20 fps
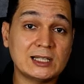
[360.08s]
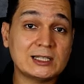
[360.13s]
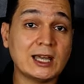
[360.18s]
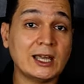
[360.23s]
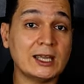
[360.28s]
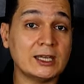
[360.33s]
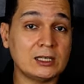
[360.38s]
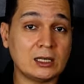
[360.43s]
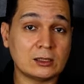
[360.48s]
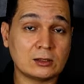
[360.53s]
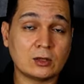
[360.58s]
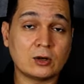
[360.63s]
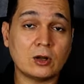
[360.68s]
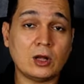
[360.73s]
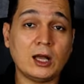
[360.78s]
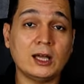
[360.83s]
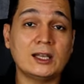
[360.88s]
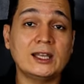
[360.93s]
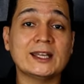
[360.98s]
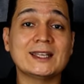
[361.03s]
نلجأ إلى
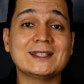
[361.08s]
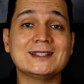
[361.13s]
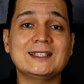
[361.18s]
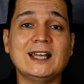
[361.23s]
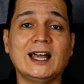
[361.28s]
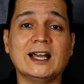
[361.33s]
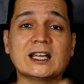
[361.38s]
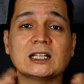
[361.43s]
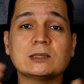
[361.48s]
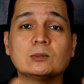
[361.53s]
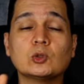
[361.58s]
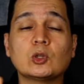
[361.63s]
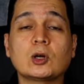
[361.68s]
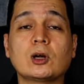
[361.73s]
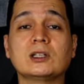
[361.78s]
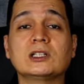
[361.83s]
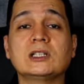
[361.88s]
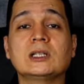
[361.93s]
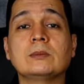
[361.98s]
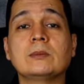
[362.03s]
الجراحة لكن دي حاجات
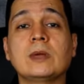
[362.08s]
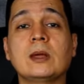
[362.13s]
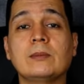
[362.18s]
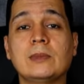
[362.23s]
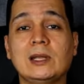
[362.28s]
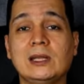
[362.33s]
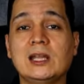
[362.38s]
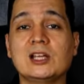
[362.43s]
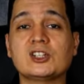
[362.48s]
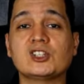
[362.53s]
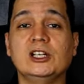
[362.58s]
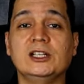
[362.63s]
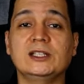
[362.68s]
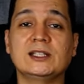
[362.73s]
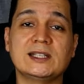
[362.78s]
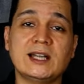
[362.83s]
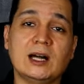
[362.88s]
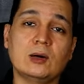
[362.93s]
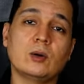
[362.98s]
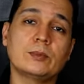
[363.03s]
متقدمة ملناش
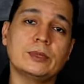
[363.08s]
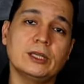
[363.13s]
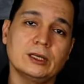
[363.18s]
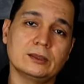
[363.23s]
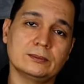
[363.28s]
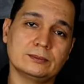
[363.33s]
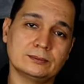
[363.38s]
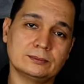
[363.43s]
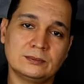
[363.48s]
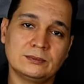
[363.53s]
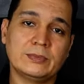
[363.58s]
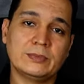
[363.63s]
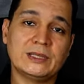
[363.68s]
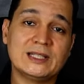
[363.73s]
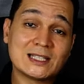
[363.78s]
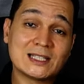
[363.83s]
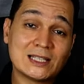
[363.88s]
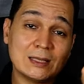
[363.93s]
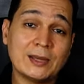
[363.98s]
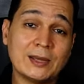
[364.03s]
احنا دعوة بيها
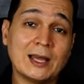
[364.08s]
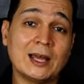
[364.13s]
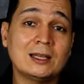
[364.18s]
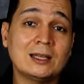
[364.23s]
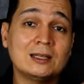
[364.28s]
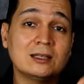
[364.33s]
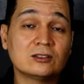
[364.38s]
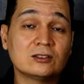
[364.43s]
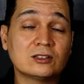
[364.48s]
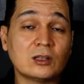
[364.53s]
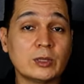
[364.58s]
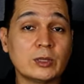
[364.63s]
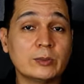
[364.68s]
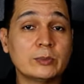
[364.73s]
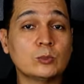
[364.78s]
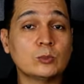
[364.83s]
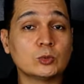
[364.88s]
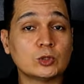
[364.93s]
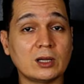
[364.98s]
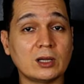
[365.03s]
بنسيبها
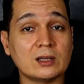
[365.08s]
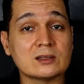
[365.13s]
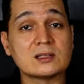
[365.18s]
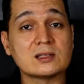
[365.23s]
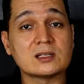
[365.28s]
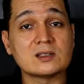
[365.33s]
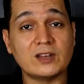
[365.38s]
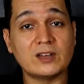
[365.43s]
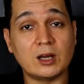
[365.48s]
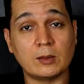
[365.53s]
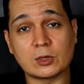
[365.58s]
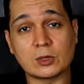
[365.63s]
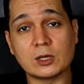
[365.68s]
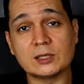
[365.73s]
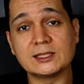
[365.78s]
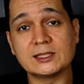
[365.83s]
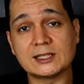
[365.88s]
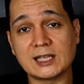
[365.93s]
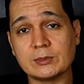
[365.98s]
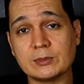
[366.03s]
للطبيب المتخصص في
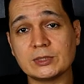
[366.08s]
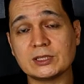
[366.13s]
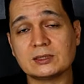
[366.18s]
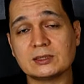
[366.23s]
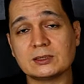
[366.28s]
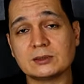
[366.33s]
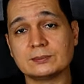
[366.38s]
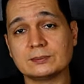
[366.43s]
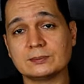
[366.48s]
امراض الكبد